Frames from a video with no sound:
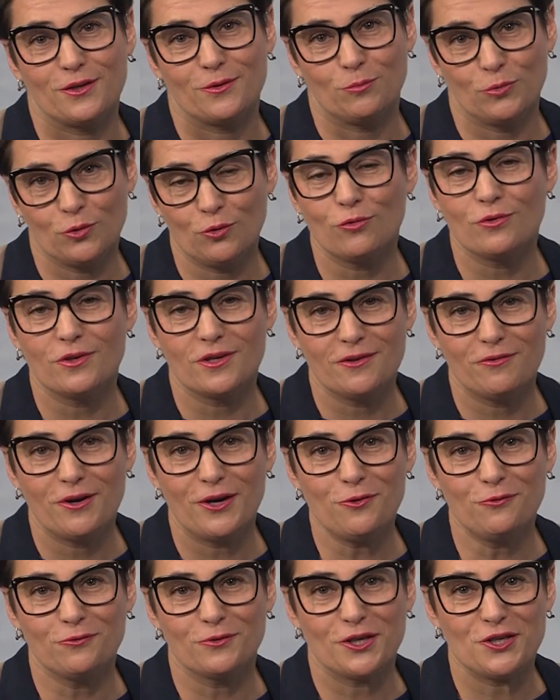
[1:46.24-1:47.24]
много
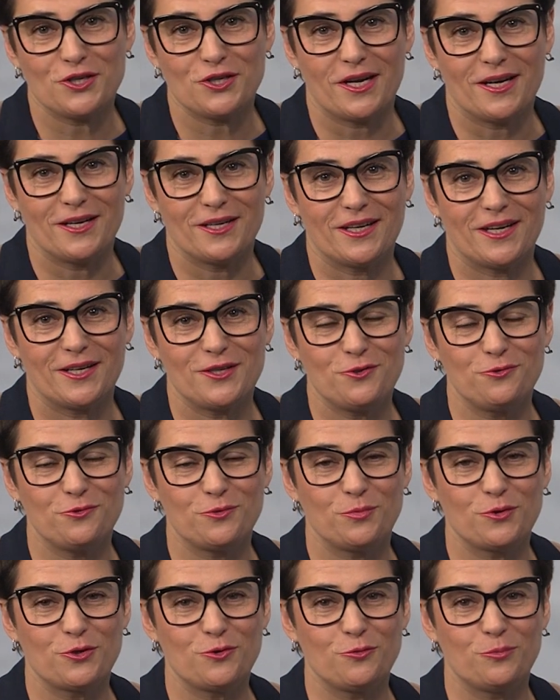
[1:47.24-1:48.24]
говорю в начале. Хочу,
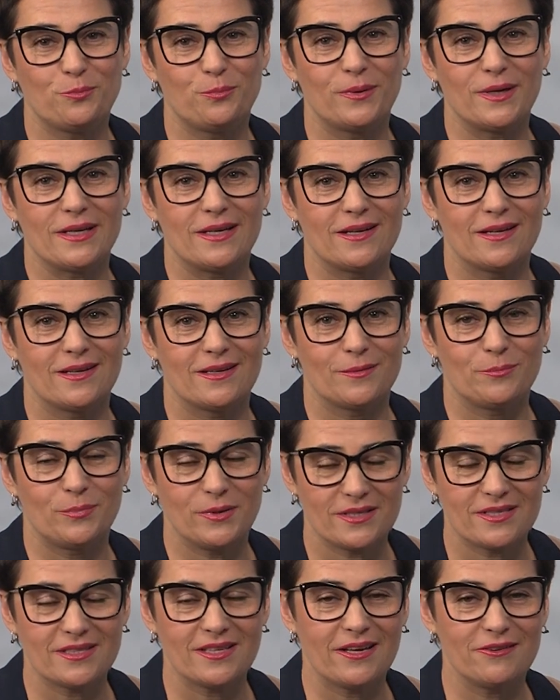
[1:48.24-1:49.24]
спешу
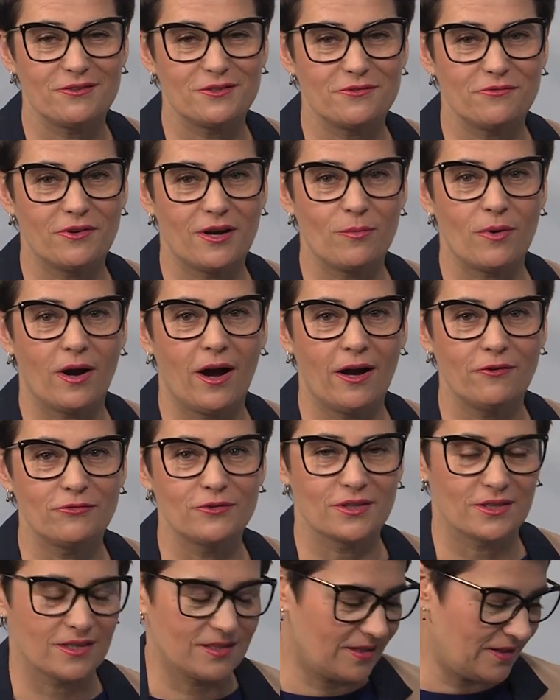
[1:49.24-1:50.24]
представить вам
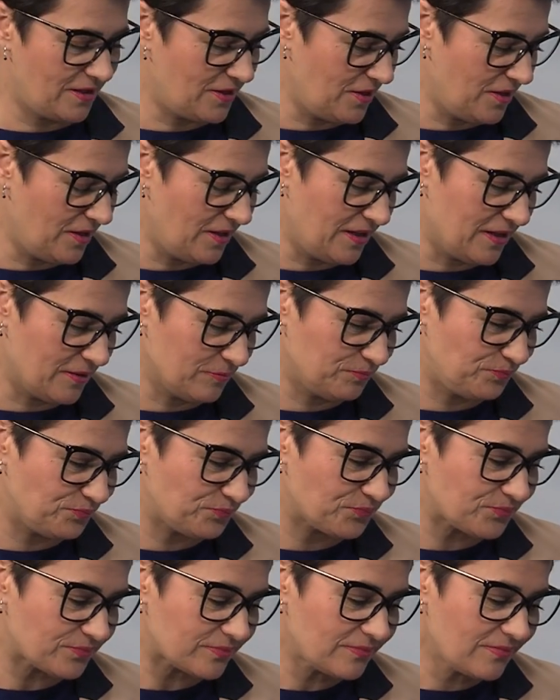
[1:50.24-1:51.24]
автора этой книги.
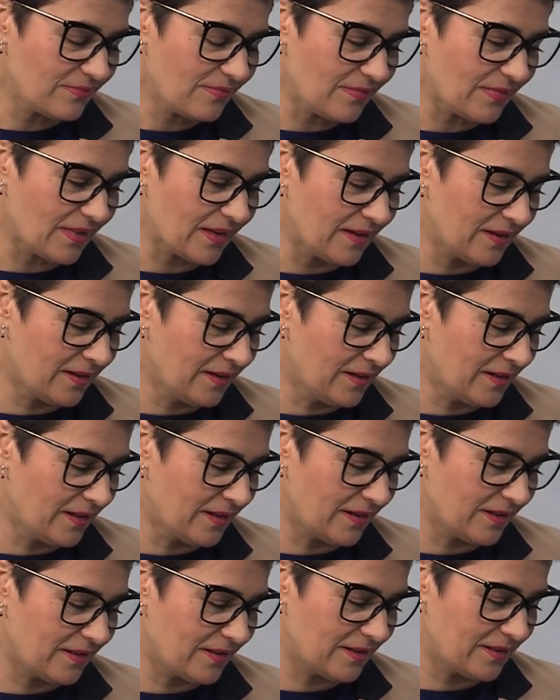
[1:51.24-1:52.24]

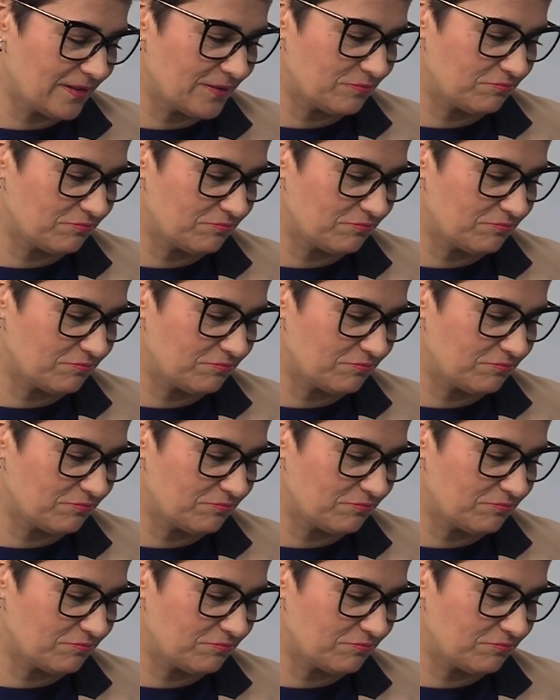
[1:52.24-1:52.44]
А,